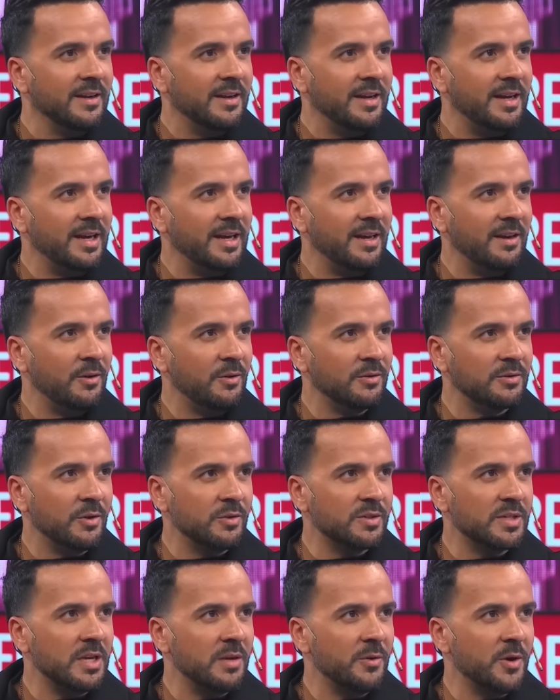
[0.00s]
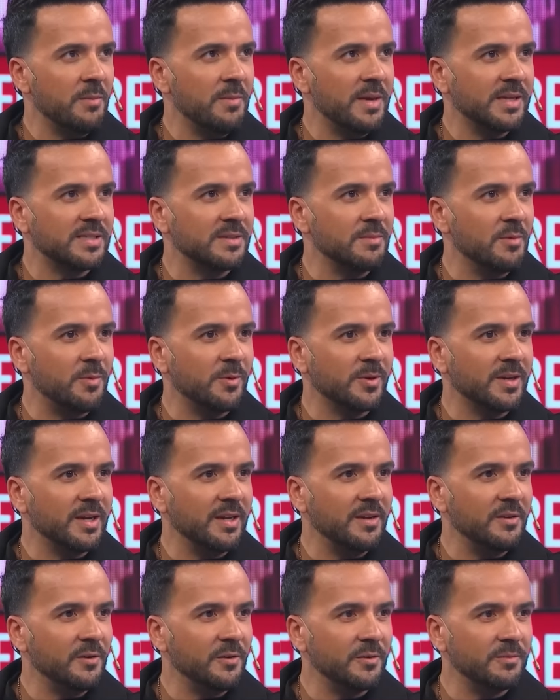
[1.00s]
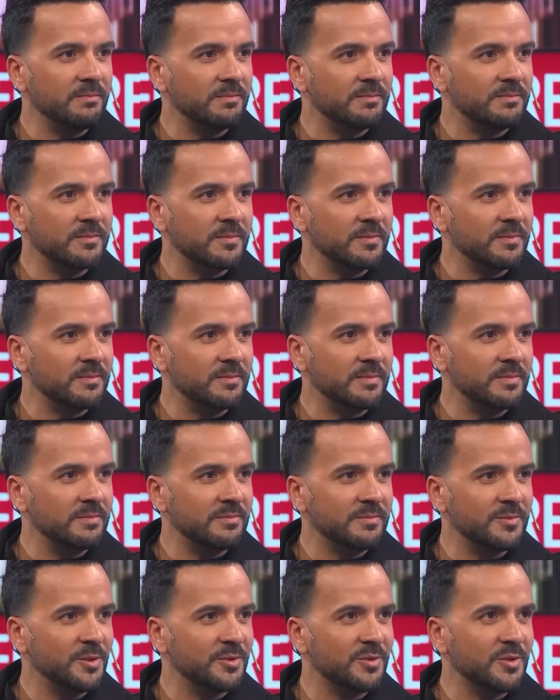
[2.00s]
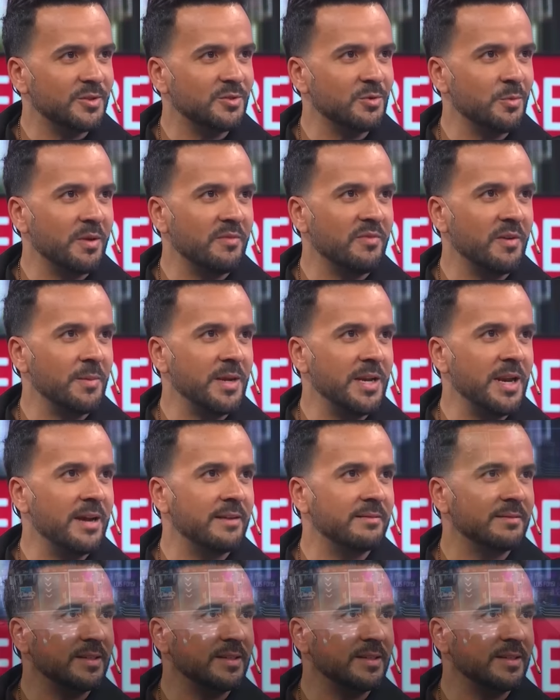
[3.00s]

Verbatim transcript: eh, lo, lo celebro al máximo porque yo yo soy súper familiar.